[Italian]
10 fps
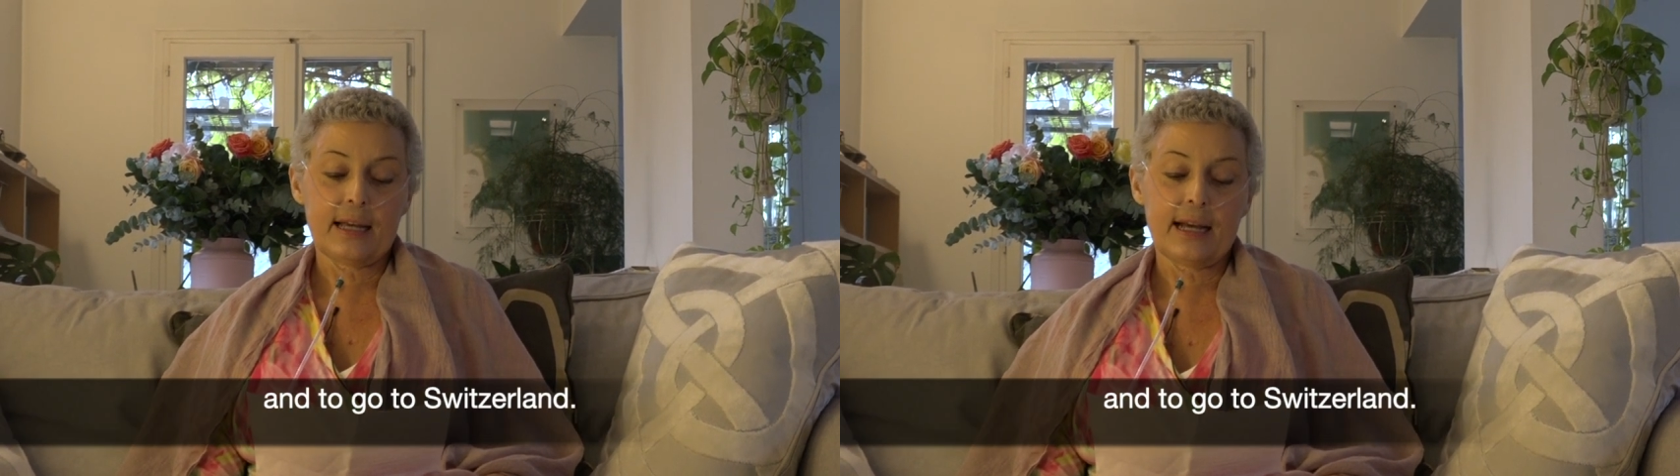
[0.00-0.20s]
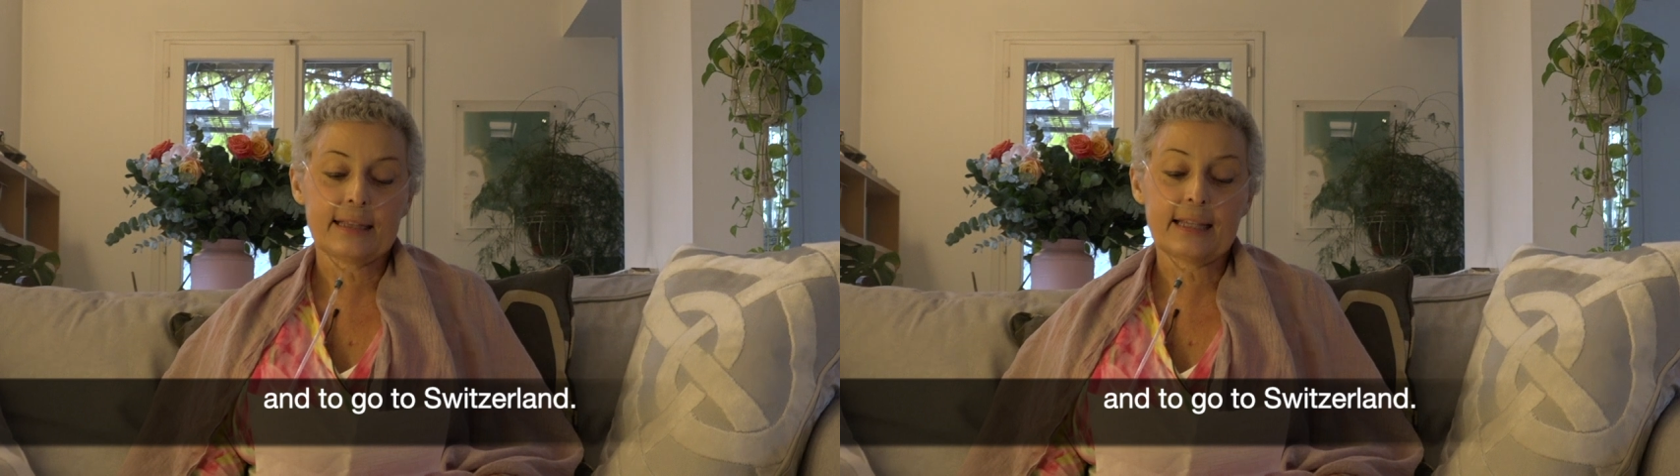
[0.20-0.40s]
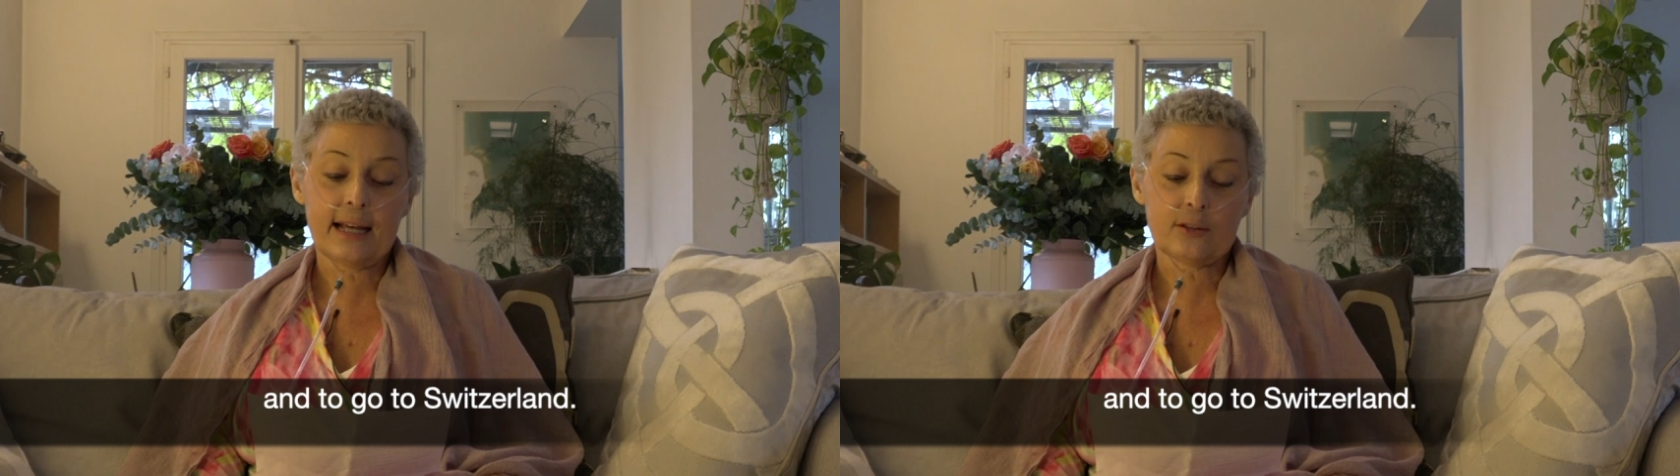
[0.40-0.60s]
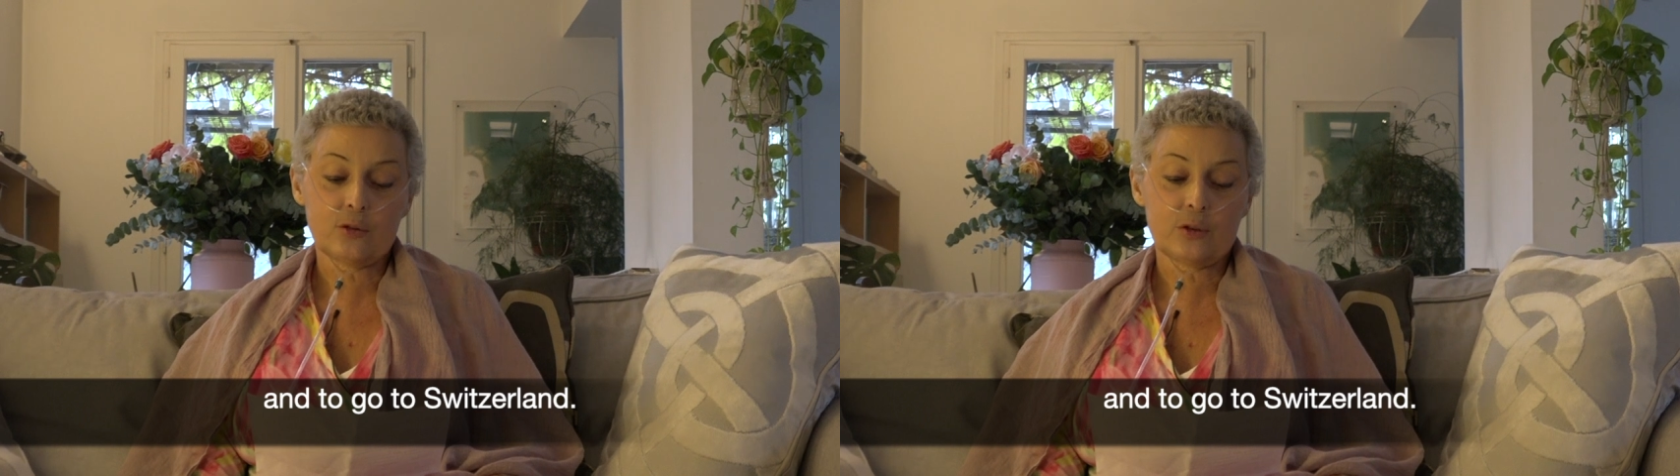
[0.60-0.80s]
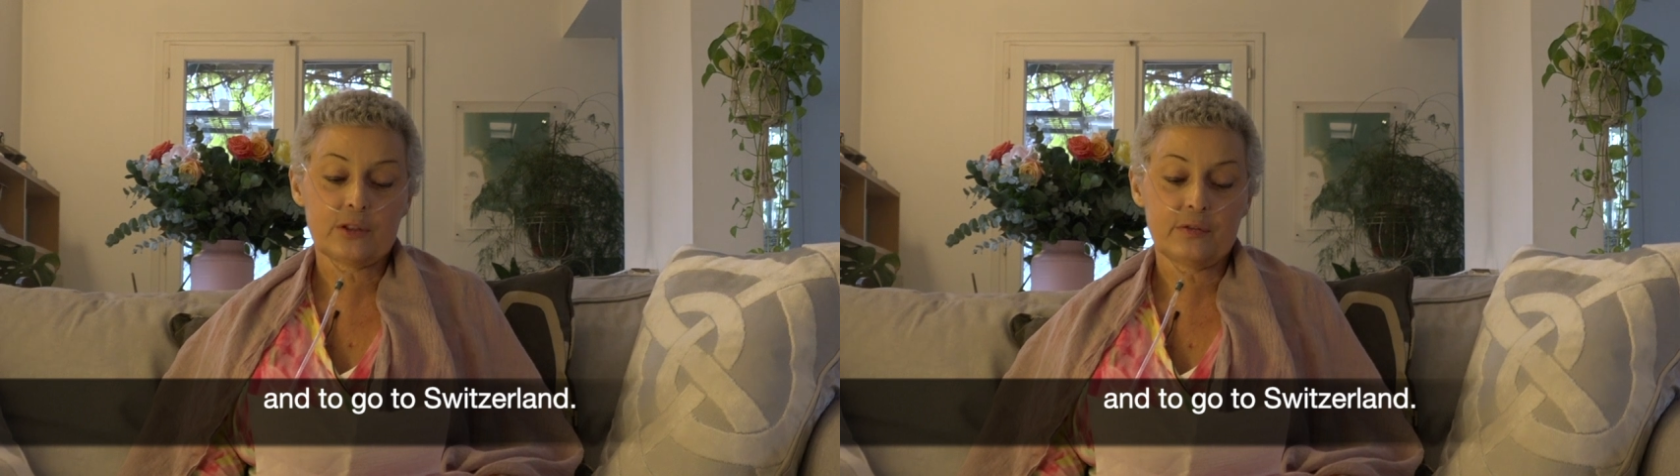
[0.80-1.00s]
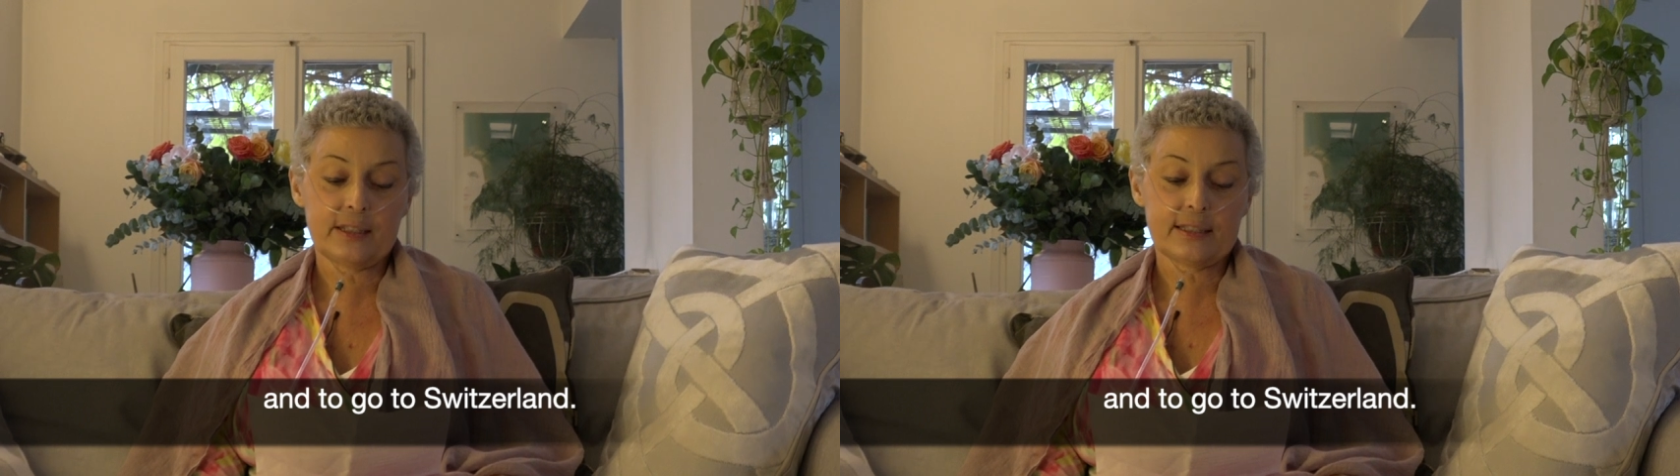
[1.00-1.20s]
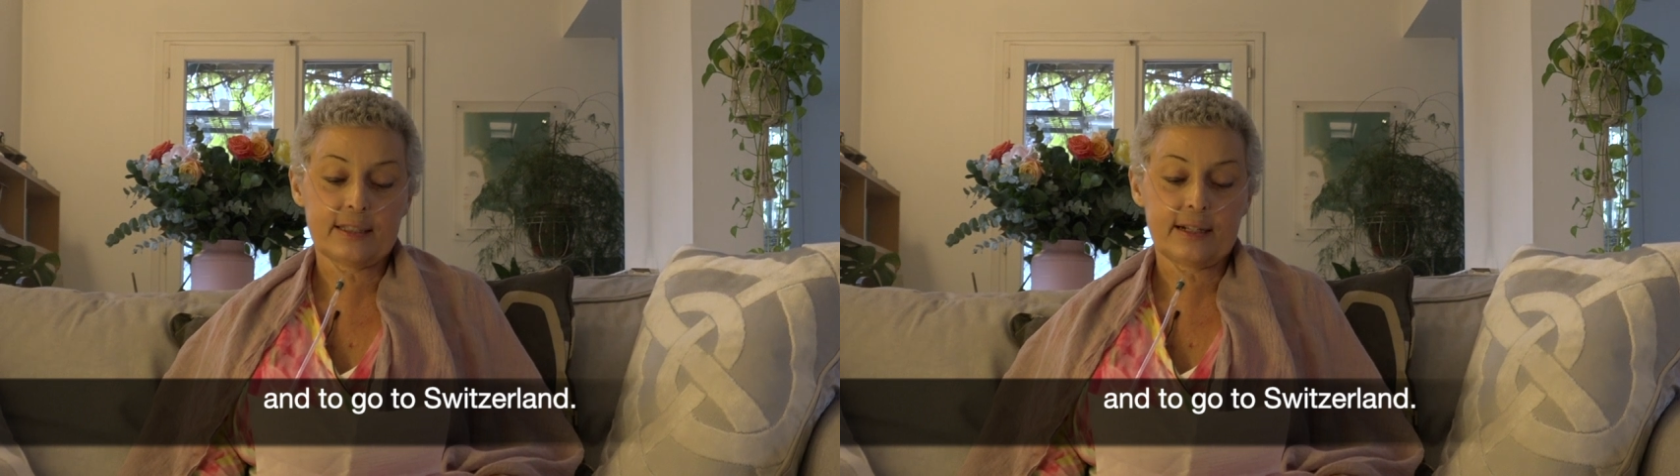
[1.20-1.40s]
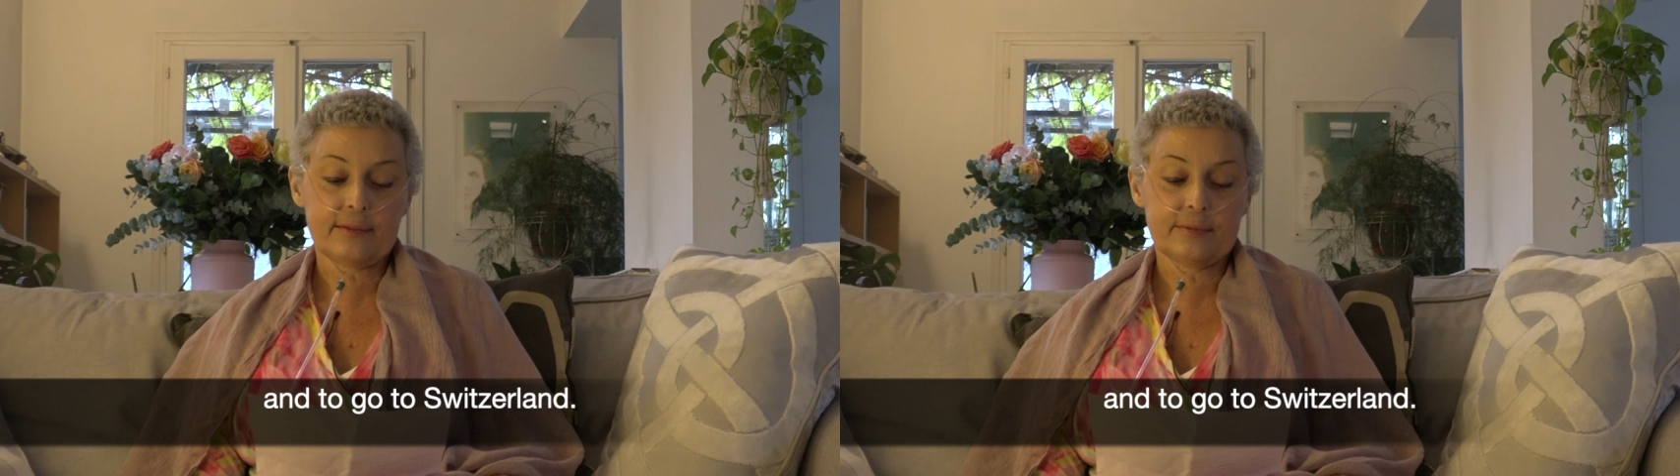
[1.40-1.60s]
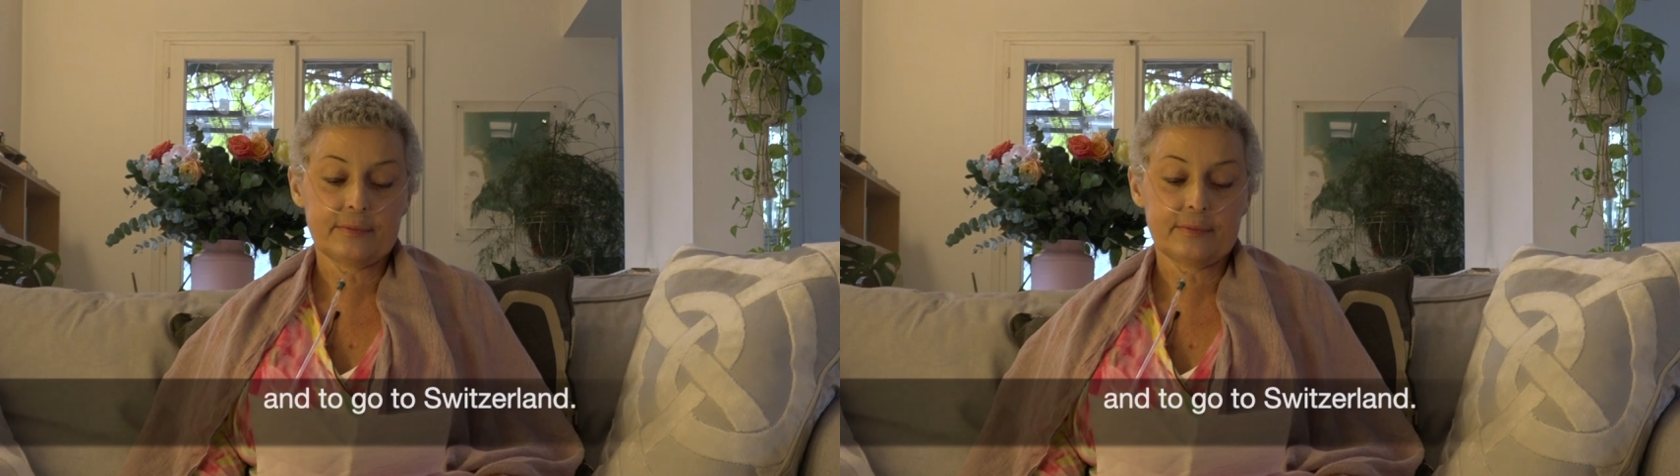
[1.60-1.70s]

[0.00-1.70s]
andando in Svizzera,